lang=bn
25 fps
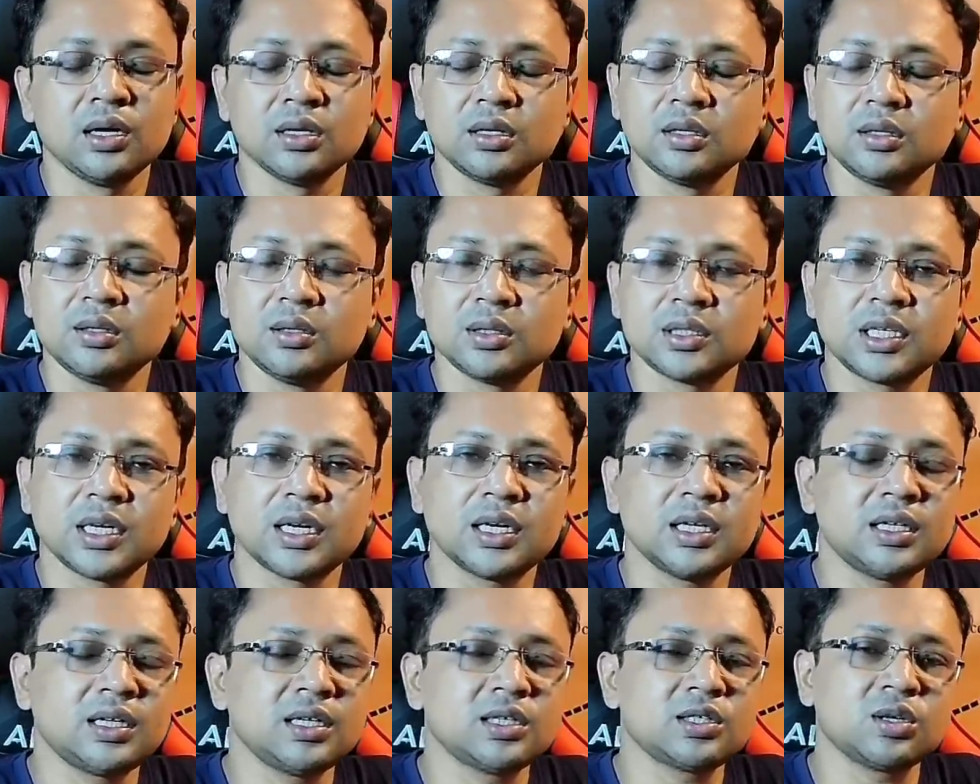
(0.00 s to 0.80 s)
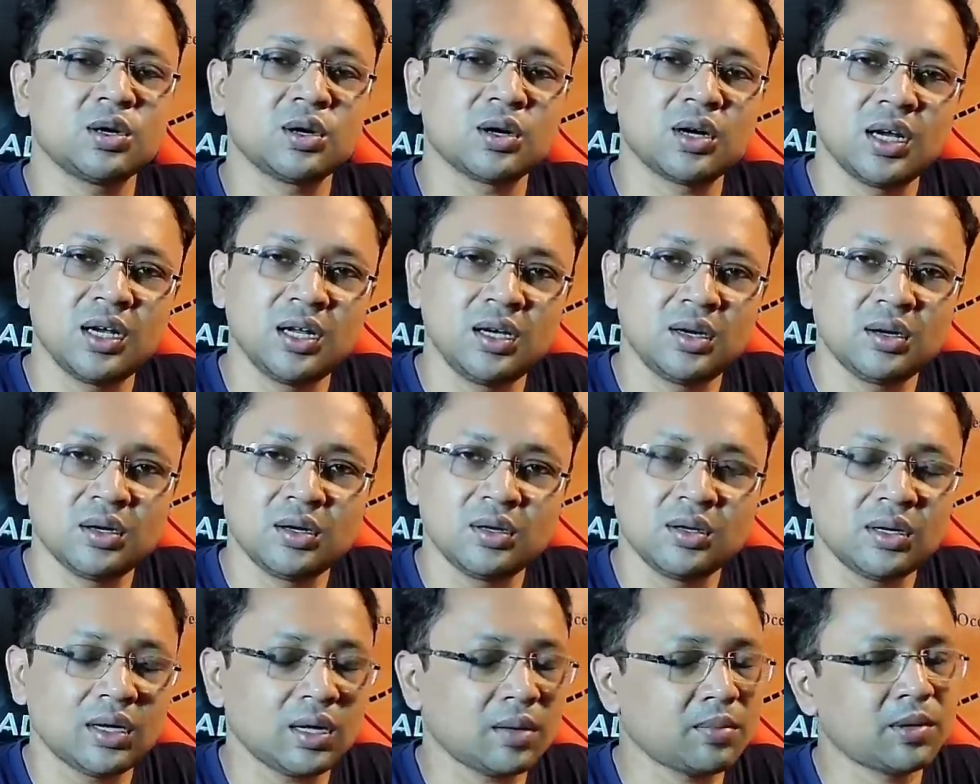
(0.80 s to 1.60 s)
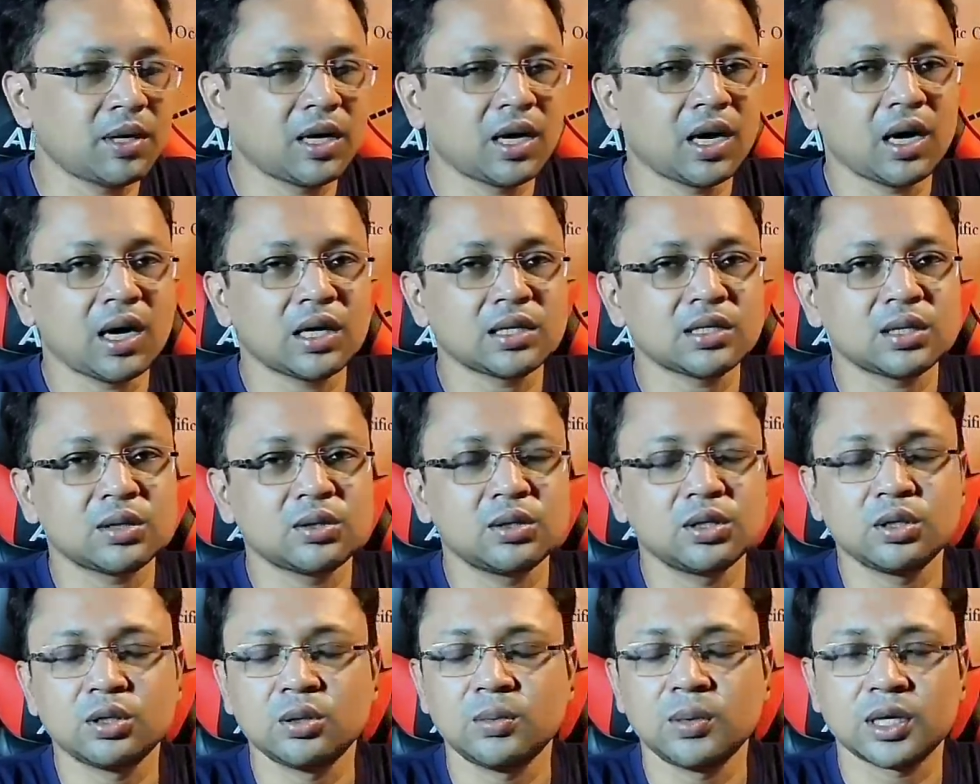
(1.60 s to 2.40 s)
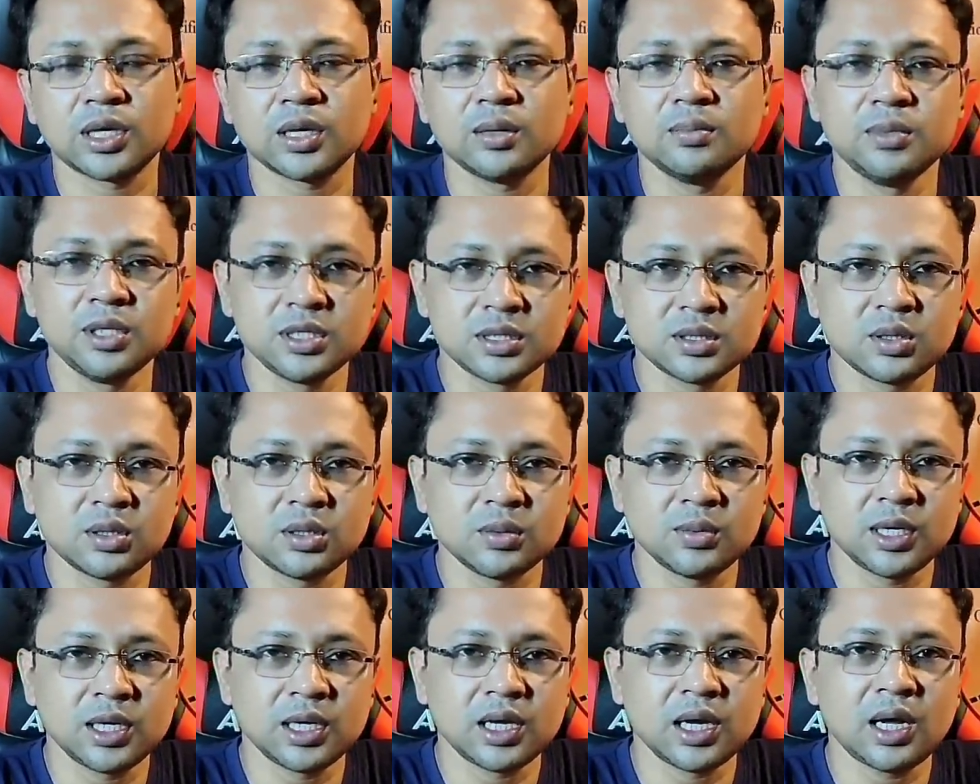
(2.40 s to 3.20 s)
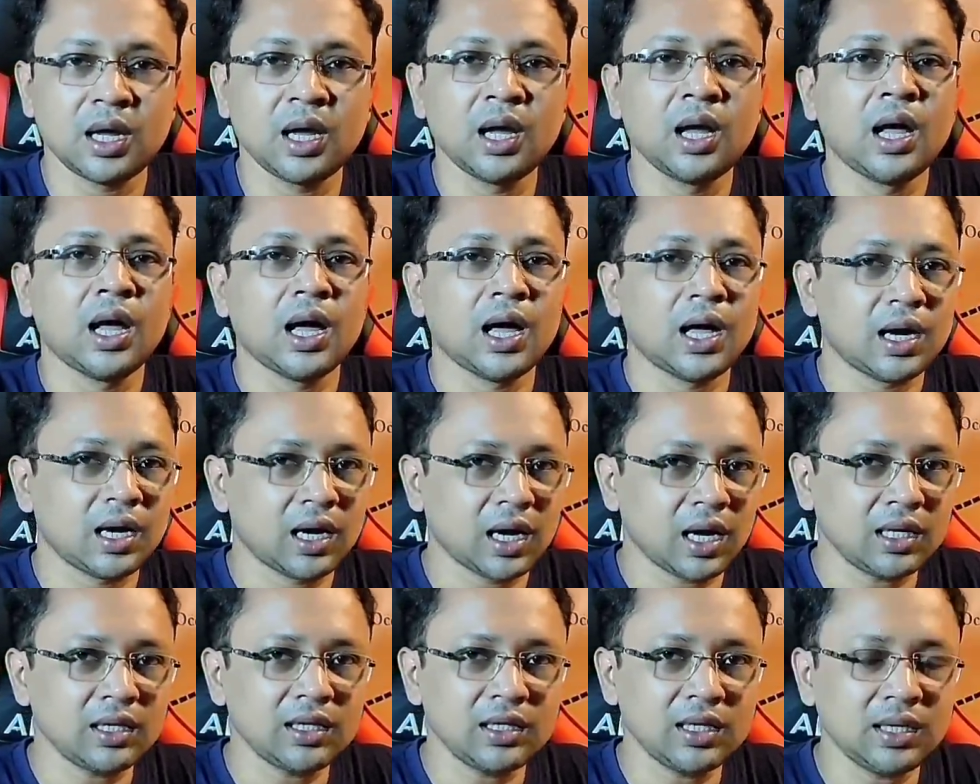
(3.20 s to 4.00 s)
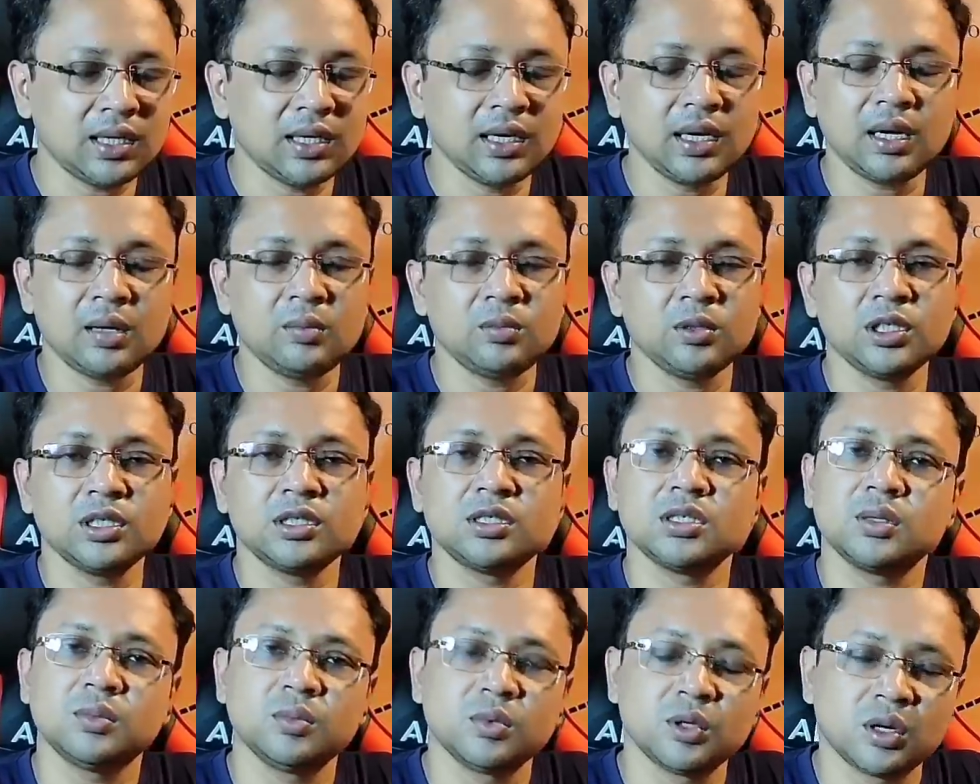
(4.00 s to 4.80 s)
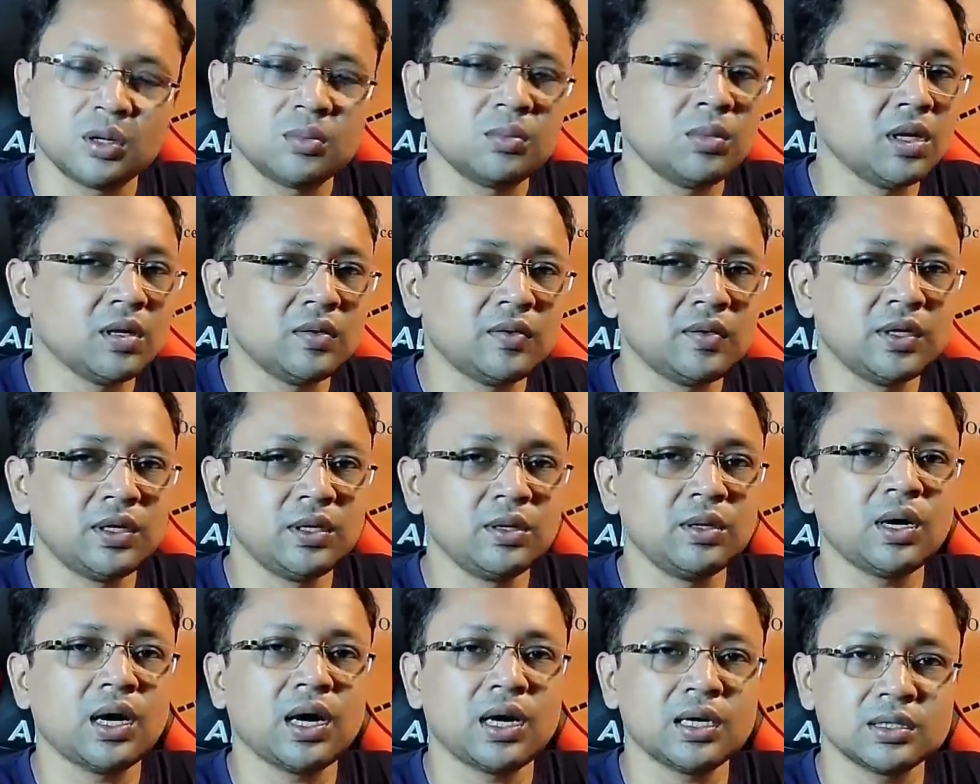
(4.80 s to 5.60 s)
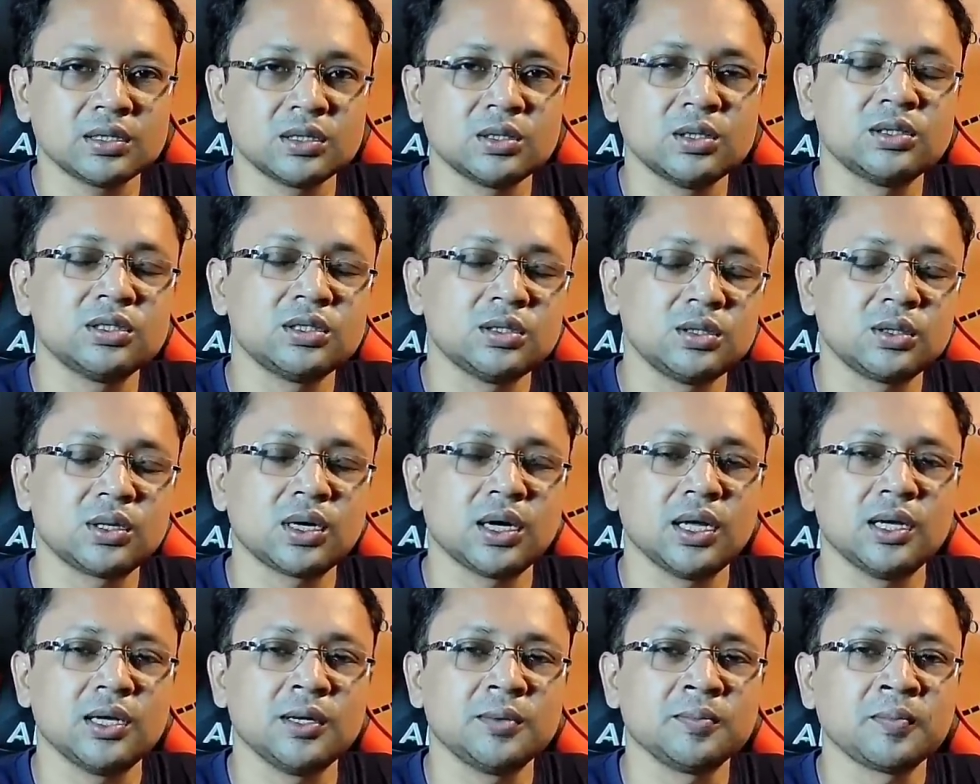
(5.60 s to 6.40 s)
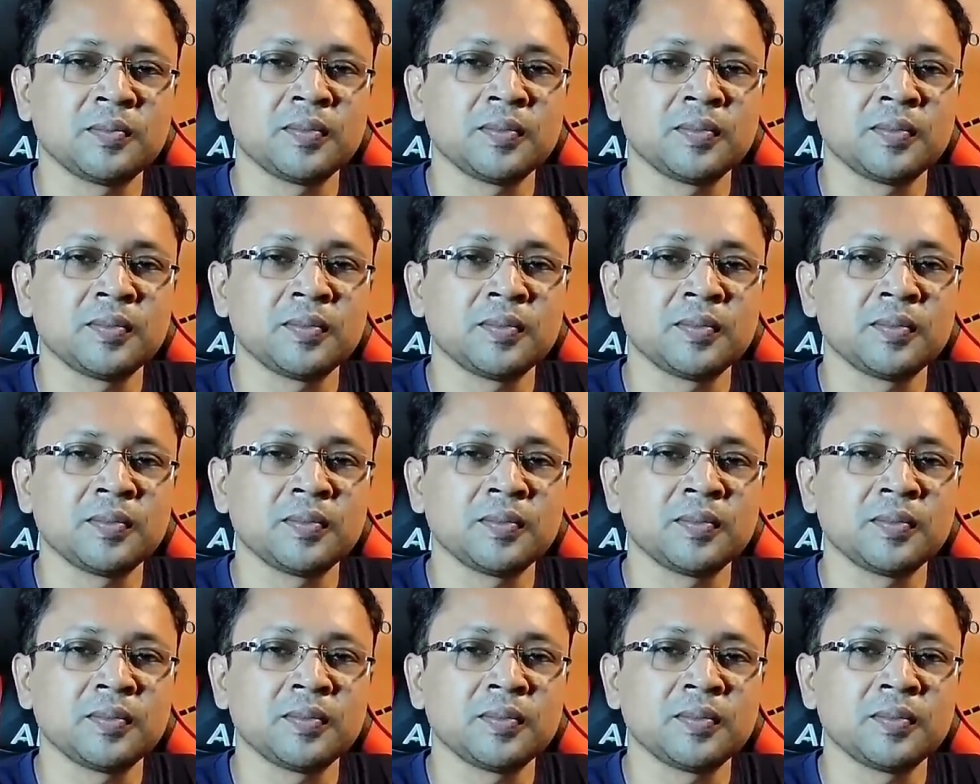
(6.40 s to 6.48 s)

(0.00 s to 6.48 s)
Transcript: তো সেক্ষেত্রে সকালে হলেও আপনারা আশা করি খুব একটা মিস করবেন না আর রাত্রে আমাদের যেরকম নর্মাল ভিডিও আসতো চিরকাল